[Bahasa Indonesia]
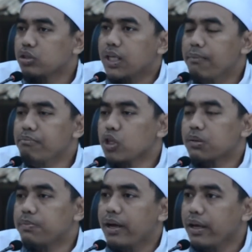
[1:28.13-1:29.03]

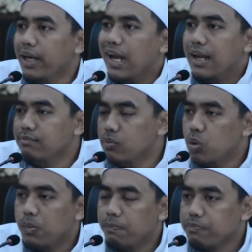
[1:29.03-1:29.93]
sambut
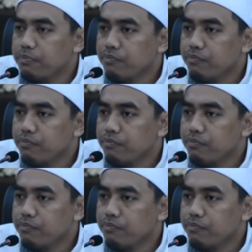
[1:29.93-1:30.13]
panggilanmu.